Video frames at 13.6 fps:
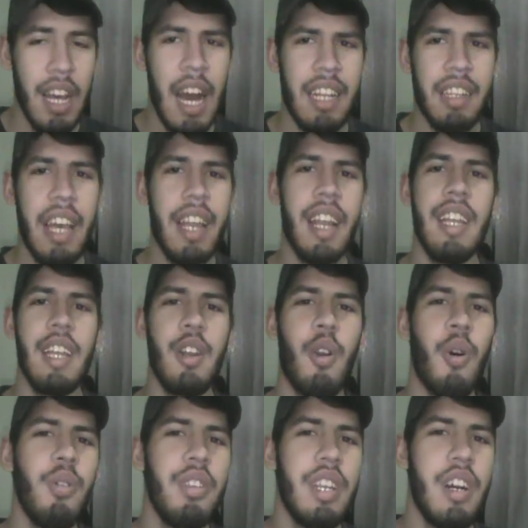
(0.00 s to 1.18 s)
Até que ele
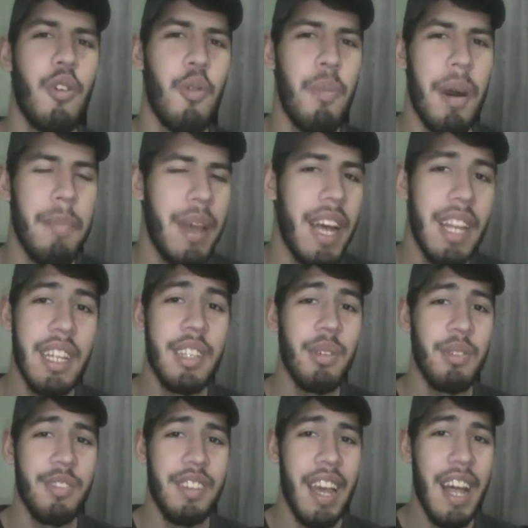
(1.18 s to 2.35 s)
encontra uma bela
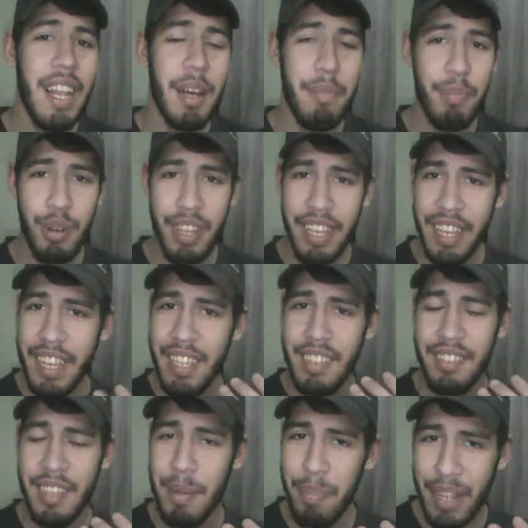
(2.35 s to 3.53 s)
donzela por quem ele
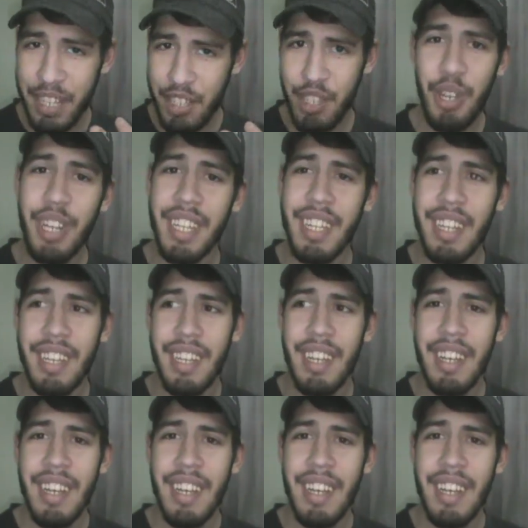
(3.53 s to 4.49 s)
se apaixona.